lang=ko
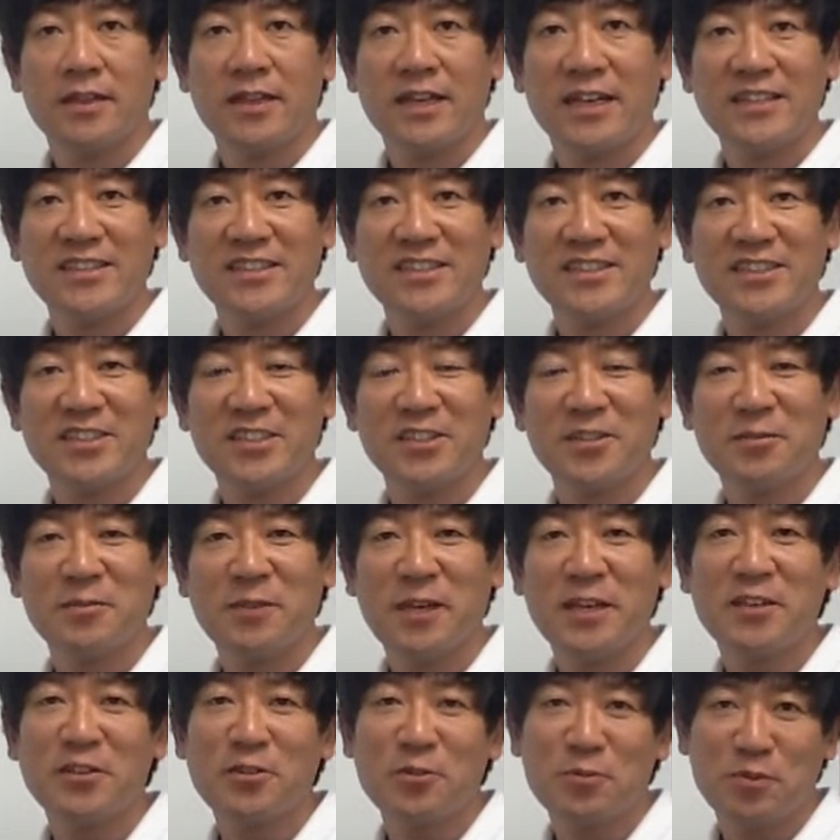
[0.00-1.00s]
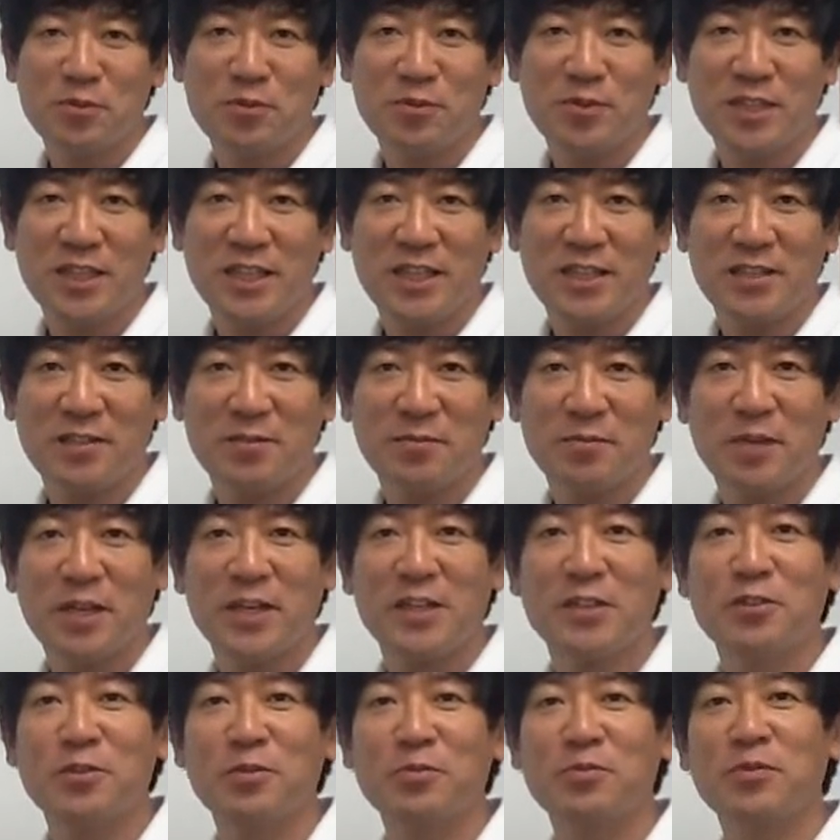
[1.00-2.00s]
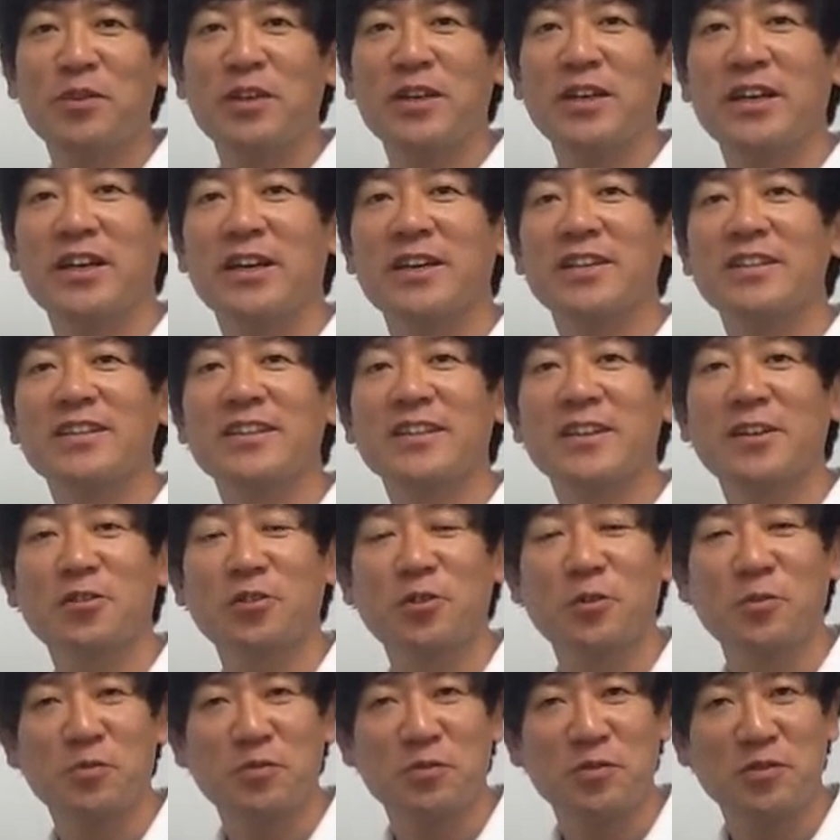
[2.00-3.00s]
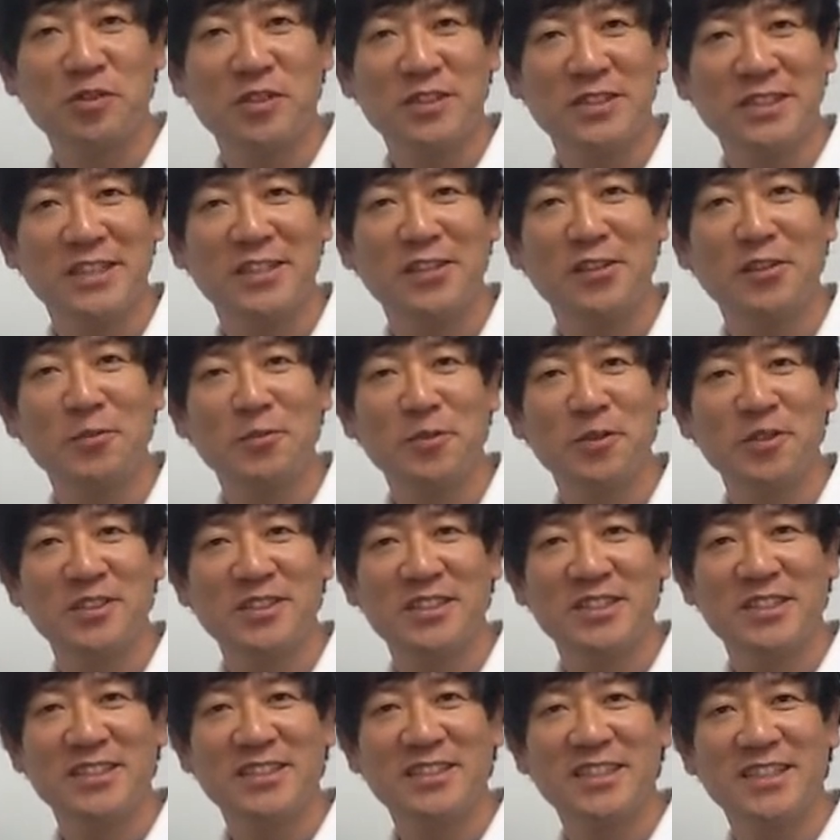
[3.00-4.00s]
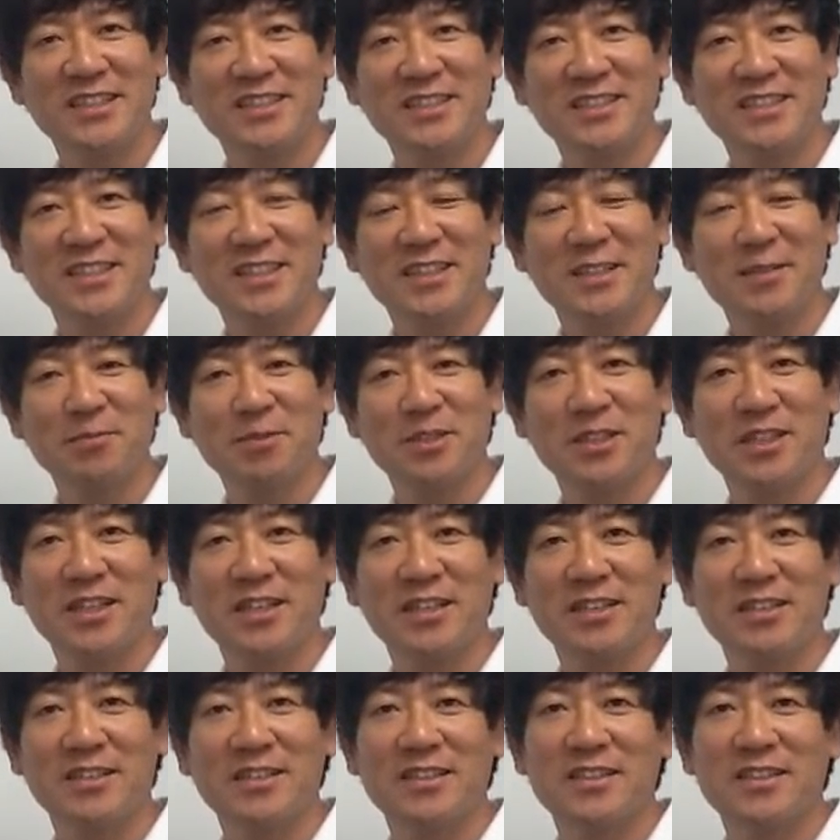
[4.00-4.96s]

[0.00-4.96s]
안녕하세요. 마인드 골프입니다. 마인드 골프의 에티켓 골프 제 10번째 시간 시작합니다.